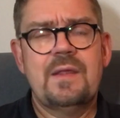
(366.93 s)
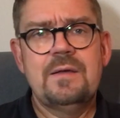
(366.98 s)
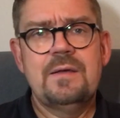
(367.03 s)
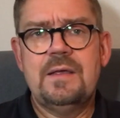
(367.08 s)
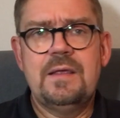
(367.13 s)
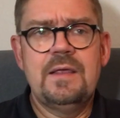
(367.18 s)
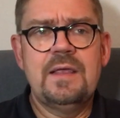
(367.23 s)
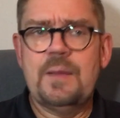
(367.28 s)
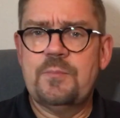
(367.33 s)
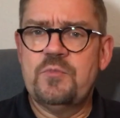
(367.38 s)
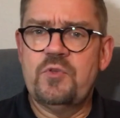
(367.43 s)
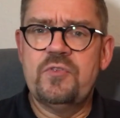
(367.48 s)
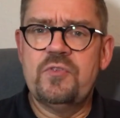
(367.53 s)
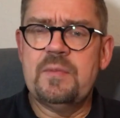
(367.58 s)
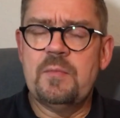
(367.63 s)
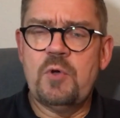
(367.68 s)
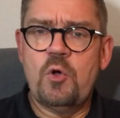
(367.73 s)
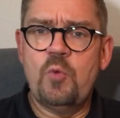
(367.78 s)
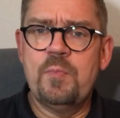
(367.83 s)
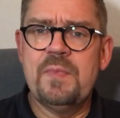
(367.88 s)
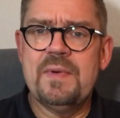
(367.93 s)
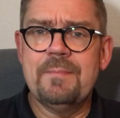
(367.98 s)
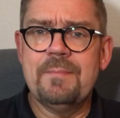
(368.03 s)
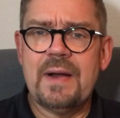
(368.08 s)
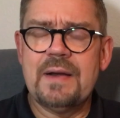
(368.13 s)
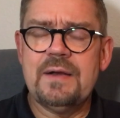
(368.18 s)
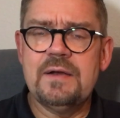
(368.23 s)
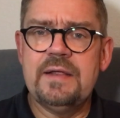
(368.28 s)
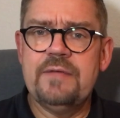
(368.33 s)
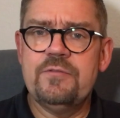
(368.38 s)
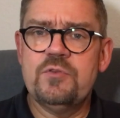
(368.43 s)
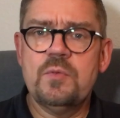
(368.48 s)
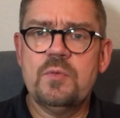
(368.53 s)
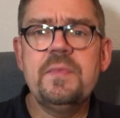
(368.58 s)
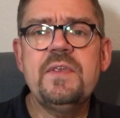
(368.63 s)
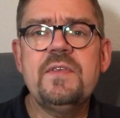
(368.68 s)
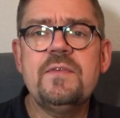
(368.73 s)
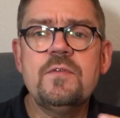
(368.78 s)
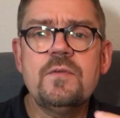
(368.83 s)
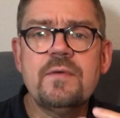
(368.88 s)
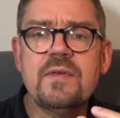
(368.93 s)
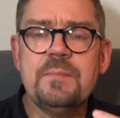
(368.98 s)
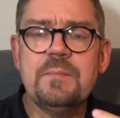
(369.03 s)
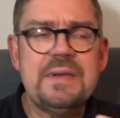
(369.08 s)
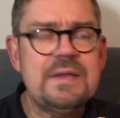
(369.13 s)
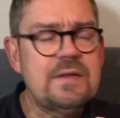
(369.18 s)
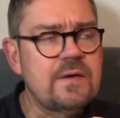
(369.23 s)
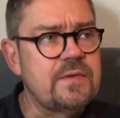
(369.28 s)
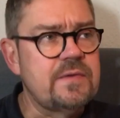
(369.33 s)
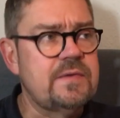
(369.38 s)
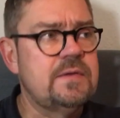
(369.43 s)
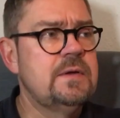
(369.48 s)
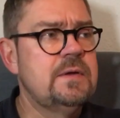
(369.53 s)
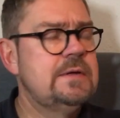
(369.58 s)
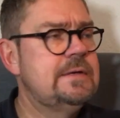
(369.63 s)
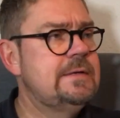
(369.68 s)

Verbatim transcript: Ich habe sonst immer auch mit Mandeln irgendwie so ein bisschen so was Bitteres.